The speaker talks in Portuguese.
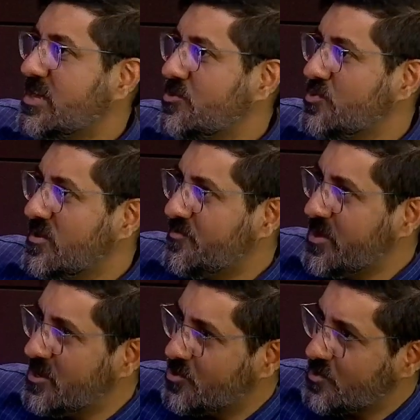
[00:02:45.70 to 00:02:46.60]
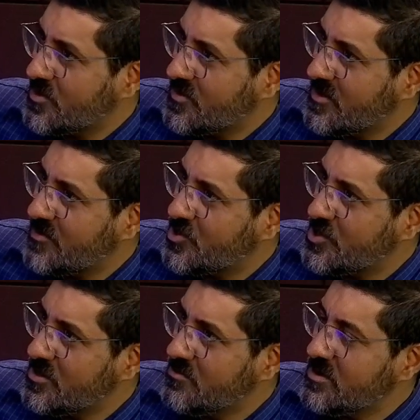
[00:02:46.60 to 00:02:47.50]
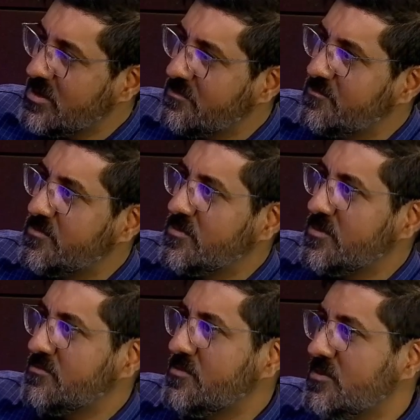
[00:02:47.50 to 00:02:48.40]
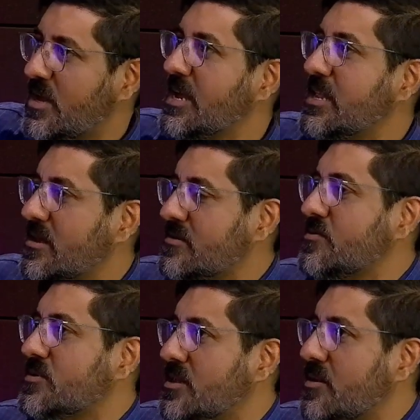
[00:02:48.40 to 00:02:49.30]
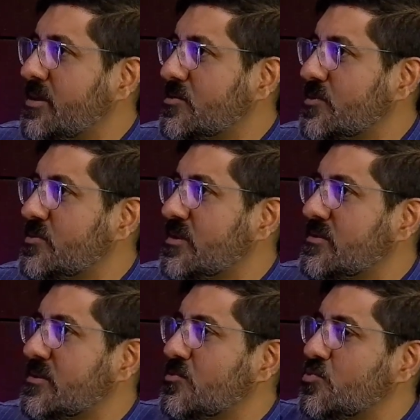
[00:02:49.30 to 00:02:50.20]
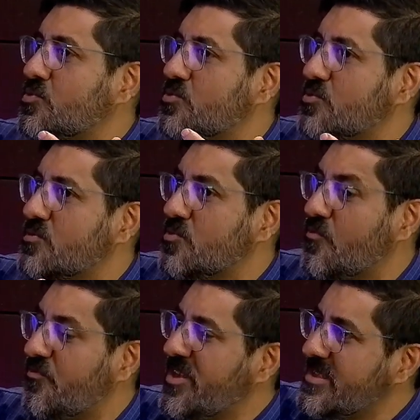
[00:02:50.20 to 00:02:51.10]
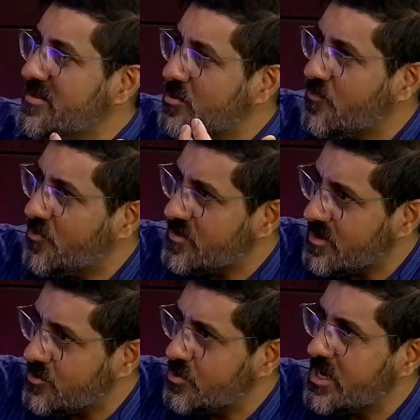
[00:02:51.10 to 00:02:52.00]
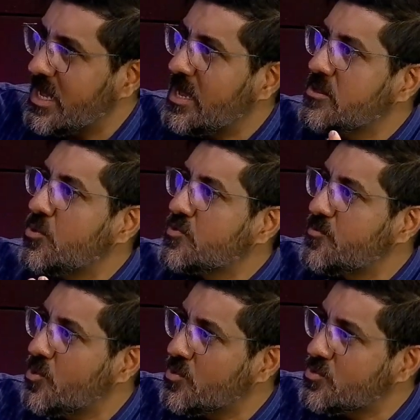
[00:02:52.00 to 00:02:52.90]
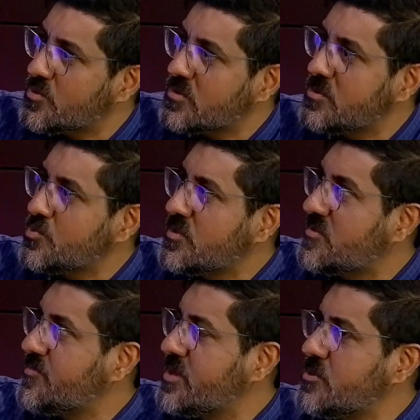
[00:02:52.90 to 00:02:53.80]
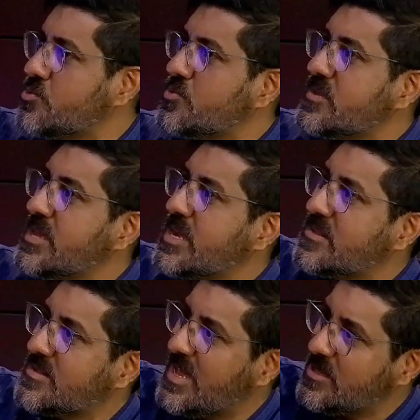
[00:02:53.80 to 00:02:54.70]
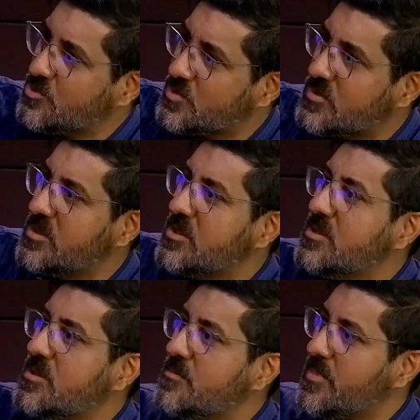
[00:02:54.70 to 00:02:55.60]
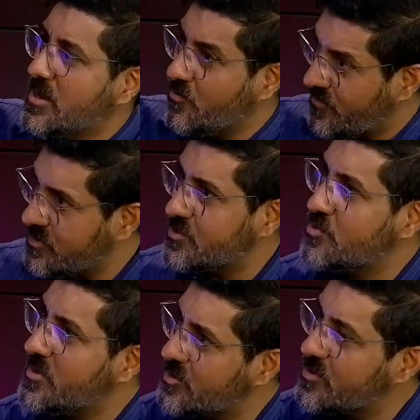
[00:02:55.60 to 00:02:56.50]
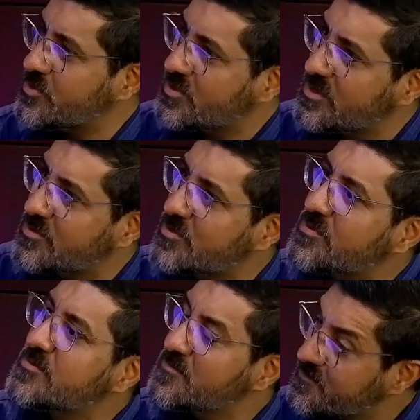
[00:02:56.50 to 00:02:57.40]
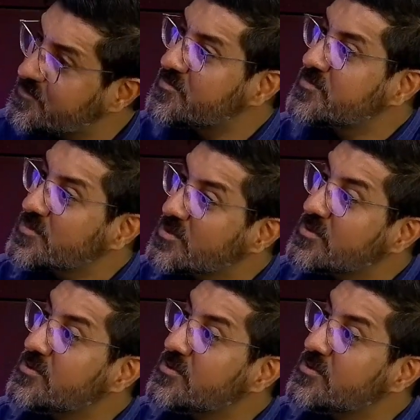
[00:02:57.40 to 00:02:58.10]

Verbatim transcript: que os espíritos existiam, ele a criação seria mais ou menos assim: os, os, o físico foi sendo criado aos poucos e os espíritos ingressados Sim. para o físico, mais ou menos Sim. isso. Deus soprou